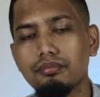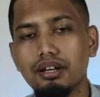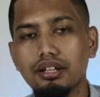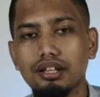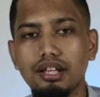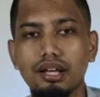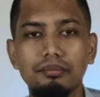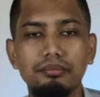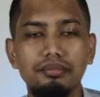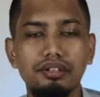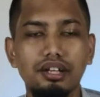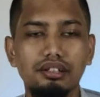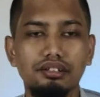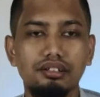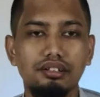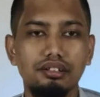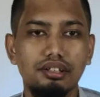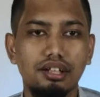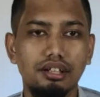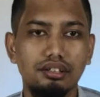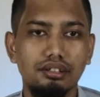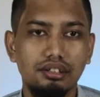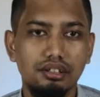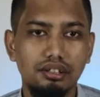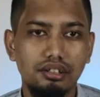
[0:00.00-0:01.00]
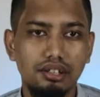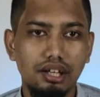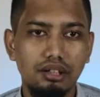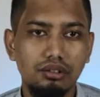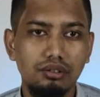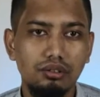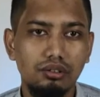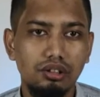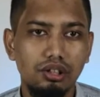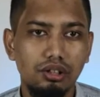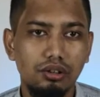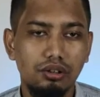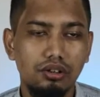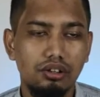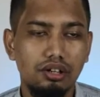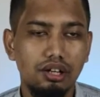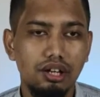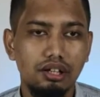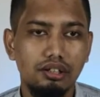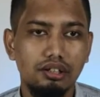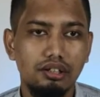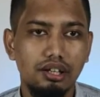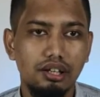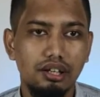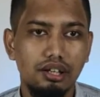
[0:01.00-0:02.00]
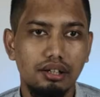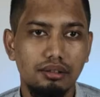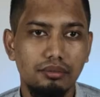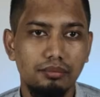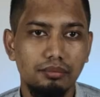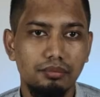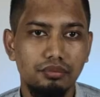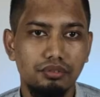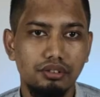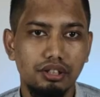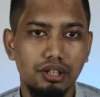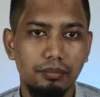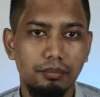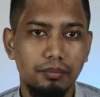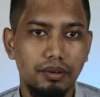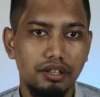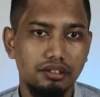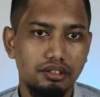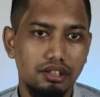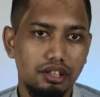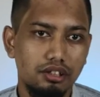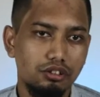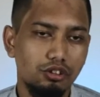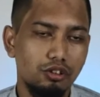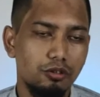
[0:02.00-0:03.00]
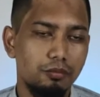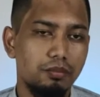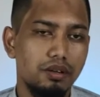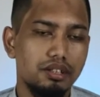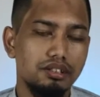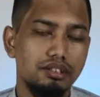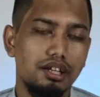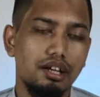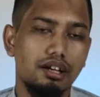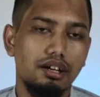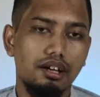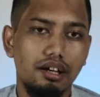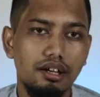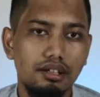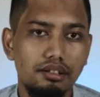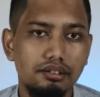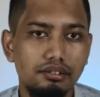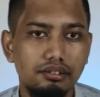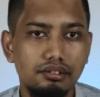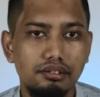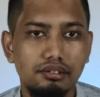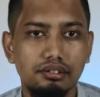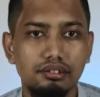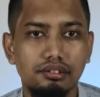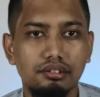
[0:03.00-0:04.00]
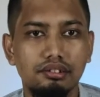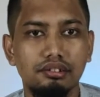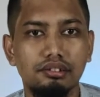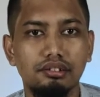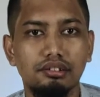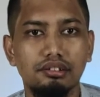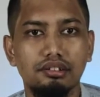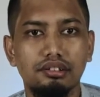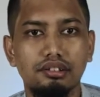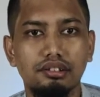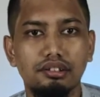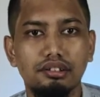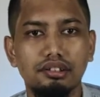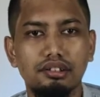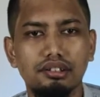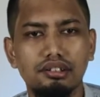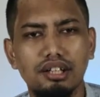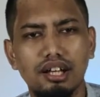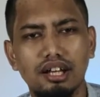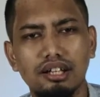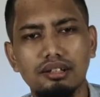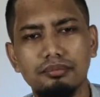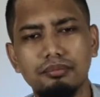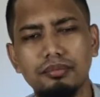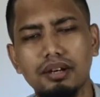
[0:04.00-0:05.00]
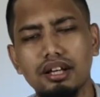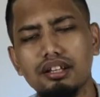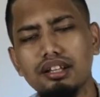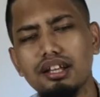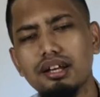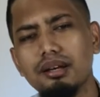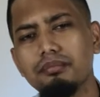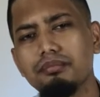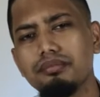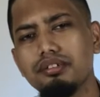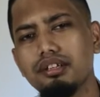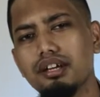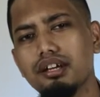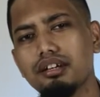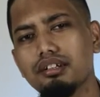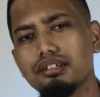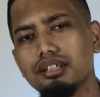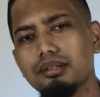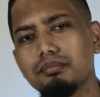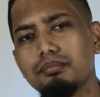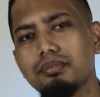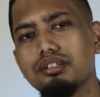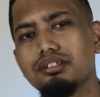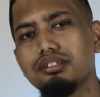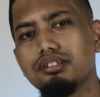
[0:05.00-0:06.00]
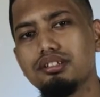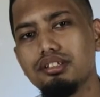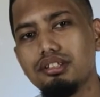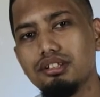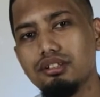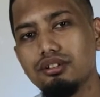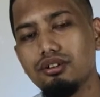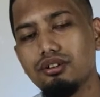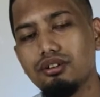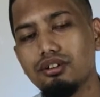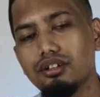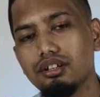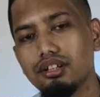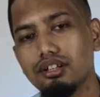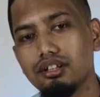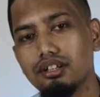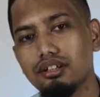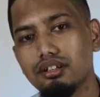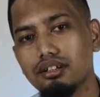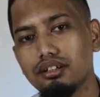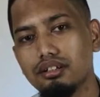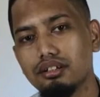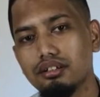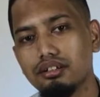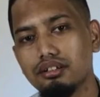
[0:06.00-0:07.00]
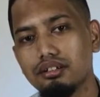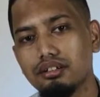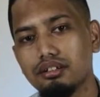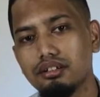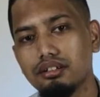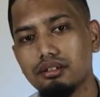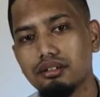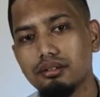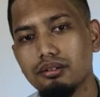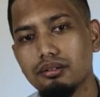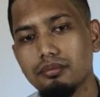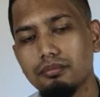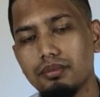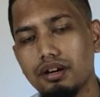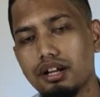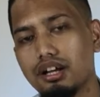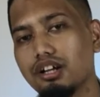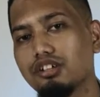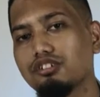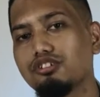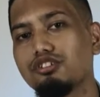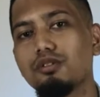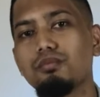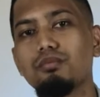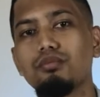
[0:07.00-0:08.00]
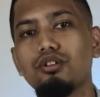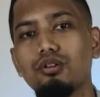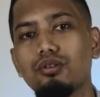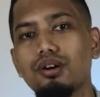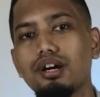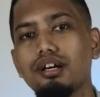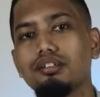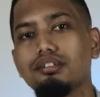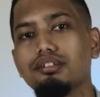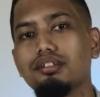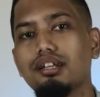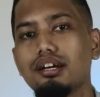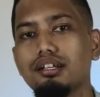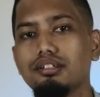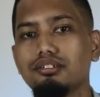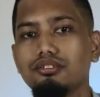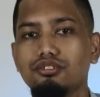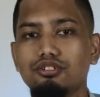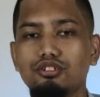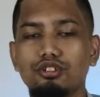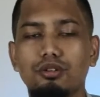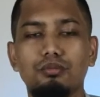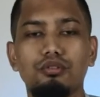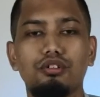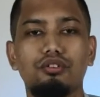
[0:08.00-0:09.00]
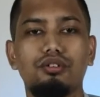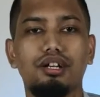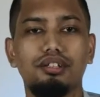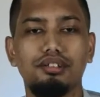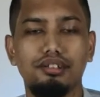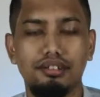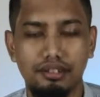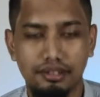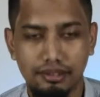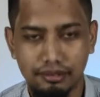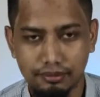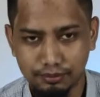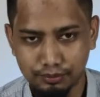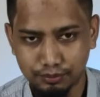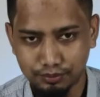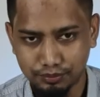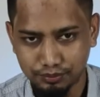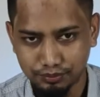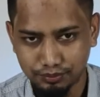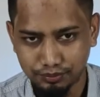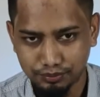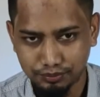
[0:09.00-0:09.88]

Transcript: Malam yang dinantikan oleh orang yang punya pacar atau pasangan Dan malam yang dibenci oleh para jombloan dan jomblowati